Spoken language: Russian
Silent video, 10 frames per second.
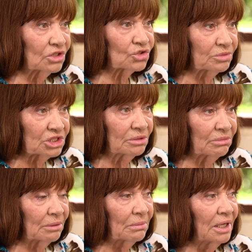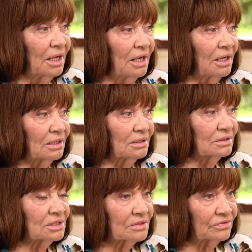сказала, что мы снимаем
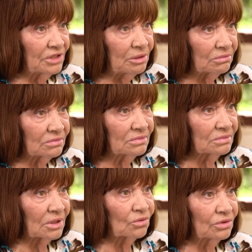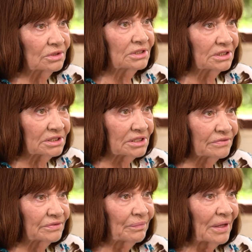э, фильм, такой
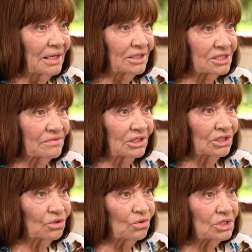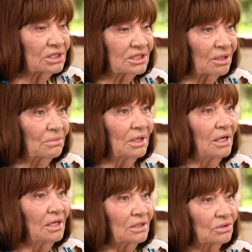детектив «Незваные гости». Там
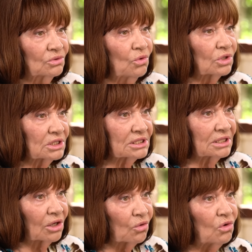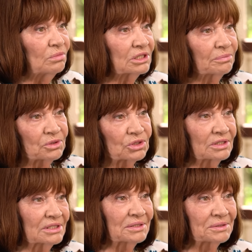город Стокгольм запуск,
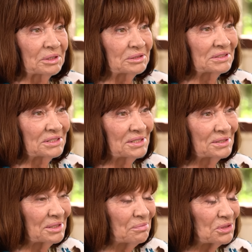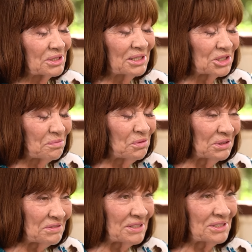за, за, за, запускает
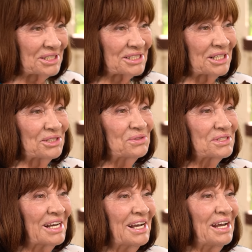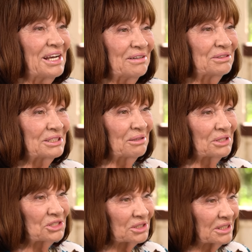шпионов в Советский Союз, и вот там,
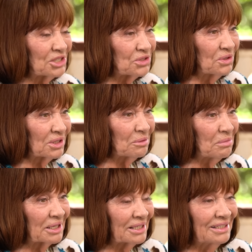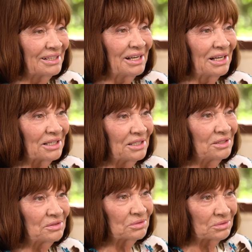значит, ночное кабаре –
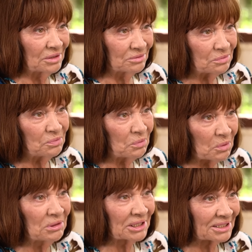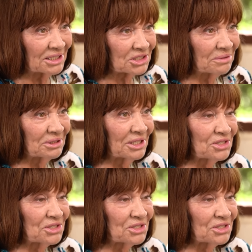и ну, публика должна быть